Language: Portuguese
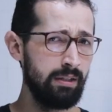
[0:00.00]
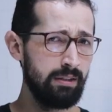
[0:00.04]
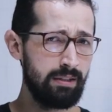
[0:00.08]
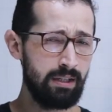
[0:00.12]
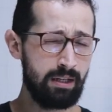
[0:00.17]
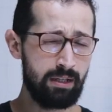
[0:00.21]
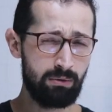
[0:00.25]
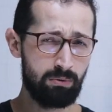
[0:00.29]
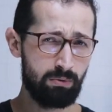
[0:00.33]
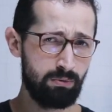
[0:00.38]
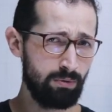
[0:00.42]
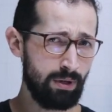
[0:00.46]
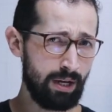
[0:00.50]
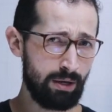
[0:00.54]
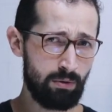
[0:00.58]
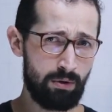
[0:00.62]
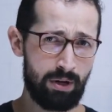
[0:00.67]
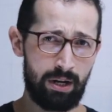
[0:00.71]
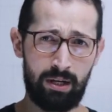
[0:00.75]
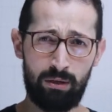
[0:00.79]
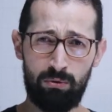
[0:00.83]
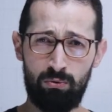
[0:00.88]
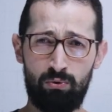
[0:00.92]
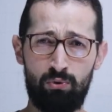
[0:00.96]
dentro da
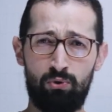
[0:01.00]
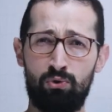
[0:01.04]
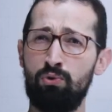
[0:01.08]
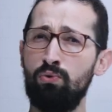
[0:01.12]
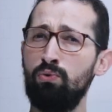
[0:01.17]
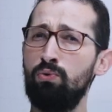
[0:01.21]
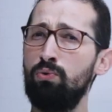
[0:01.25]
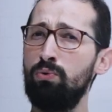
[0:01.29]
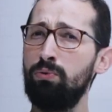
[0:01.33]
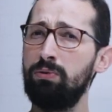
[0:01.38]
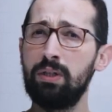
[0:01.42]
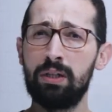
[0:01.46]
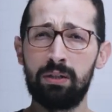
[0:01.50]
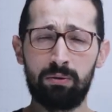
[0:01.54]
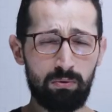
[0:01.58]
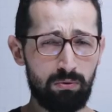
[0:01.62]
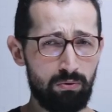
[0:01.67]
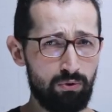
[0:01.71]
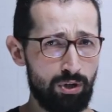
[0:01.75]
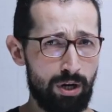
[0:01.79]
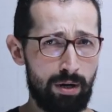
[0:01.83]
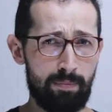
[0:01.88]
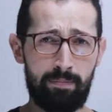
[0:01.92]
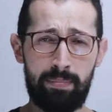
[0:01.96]
Coreia do Sul, dentro
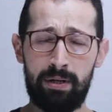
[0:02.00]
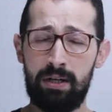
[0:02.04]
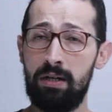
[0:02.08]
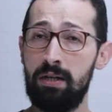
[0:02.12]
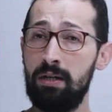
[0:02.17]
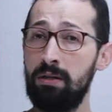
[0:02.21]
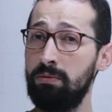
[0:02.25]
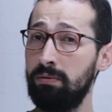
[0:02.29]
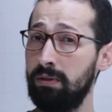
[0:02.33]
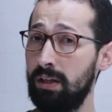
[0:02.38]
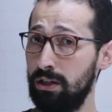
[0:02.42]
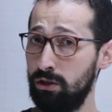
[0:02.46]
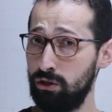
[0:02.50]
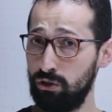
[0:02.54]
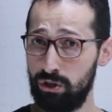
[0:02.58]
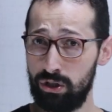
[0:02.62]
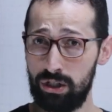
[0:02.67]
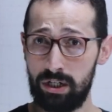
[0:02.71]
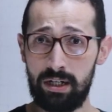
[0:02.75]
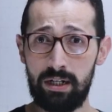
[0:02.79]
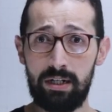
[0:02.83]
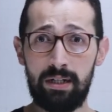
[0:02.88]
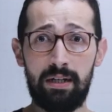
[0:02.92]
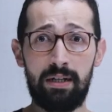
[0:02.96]
do Japão, da
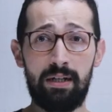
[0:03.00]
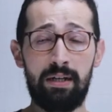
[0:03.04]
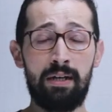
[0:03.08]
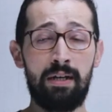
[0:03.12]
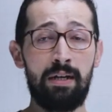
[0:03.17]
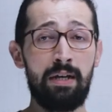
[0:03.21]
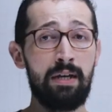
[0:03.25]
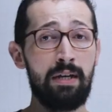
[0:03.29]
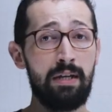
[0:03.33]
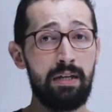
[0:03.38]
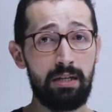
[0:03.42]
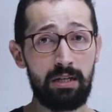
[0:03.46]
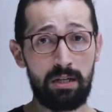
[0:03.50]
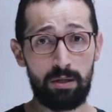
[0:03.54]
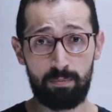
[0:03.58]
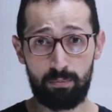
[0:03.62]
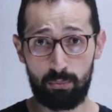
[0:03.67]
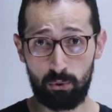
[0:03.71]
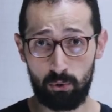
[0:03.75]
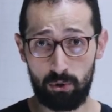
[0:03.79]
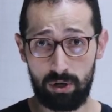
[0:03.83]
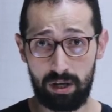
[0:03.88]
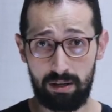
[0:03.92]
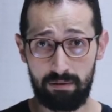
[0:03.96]
China e
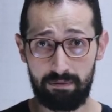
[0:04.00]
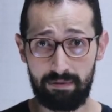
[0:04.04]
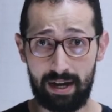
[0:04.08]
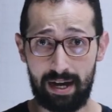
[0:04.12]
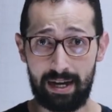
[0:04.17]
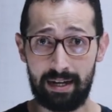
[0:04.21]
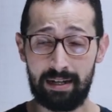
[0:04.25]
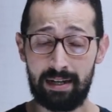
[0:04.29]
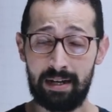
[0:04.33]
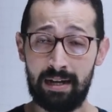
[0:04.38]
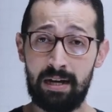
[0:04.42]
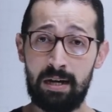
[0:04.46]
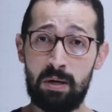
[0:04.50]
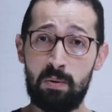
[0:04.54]
por aí vai.